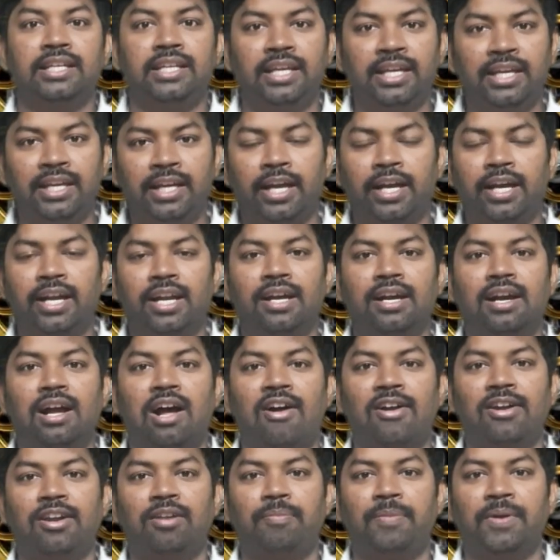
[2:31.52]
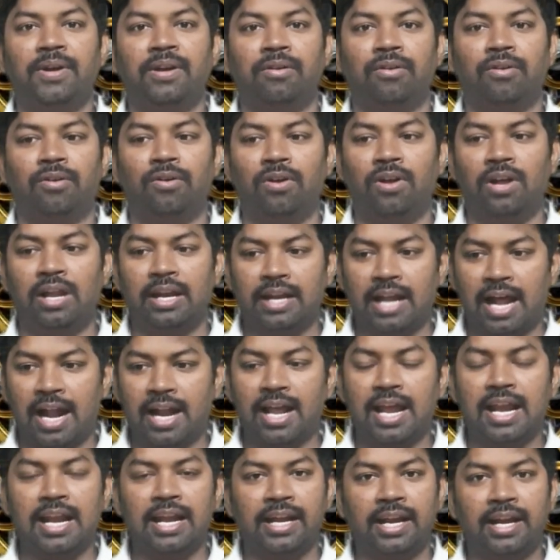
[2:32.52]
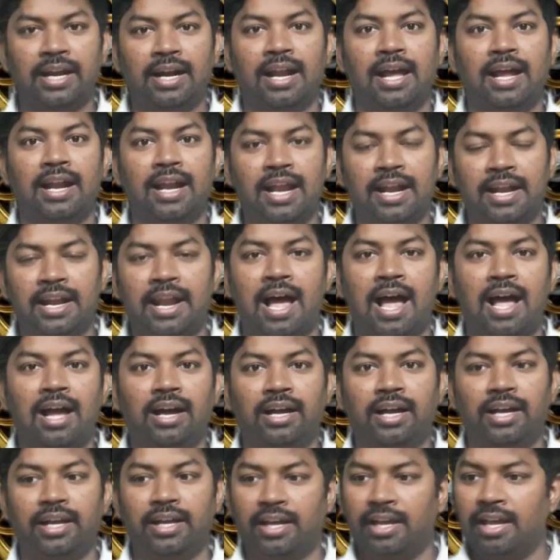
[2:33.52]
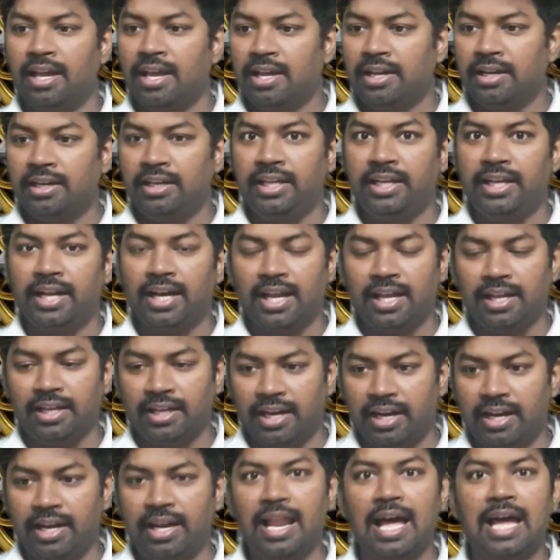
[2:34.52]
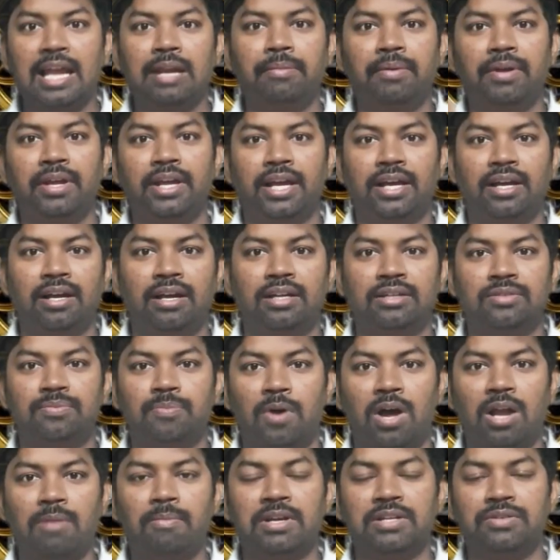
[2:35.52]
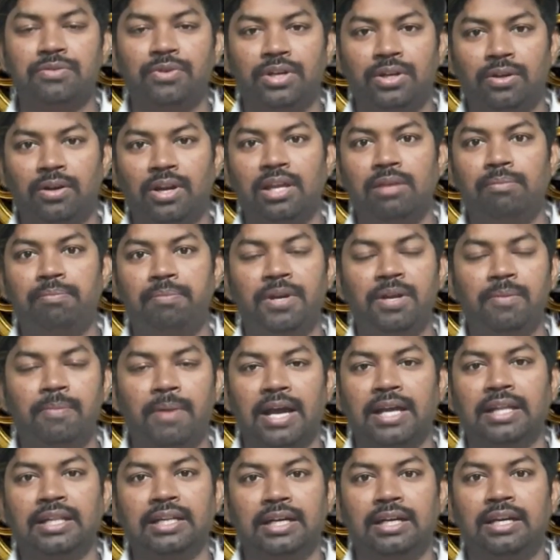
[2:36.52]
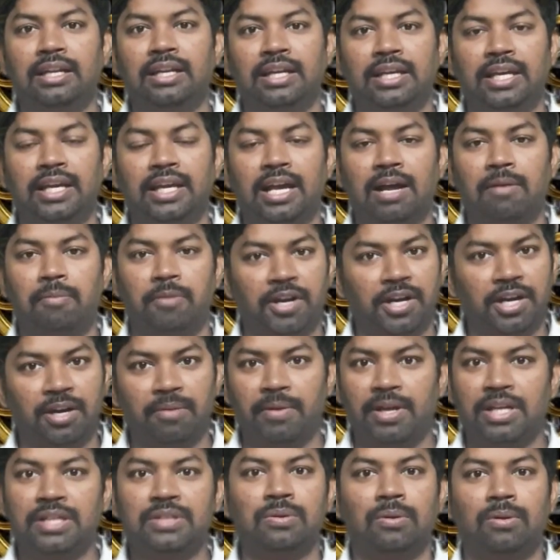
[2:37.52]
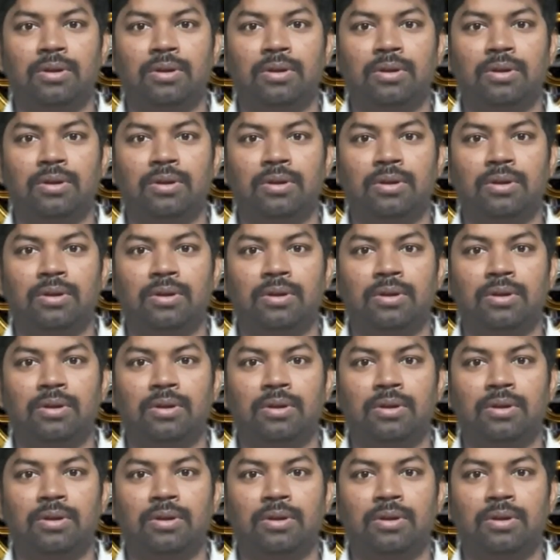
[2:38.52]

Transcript: நீங்கள் எங்களுக்கு ஆர்டர் பண்ணணும் ஆனால் என்னடானா நாங்கள் நீங்கள் எல்லாருமே எங்கள் ஸ்மால் பாஸ் வீட்டுக்குள்ளே இப்படி பயந்துக்கிட்டு இருக்கீங்க அப்படின்ற மாதிரி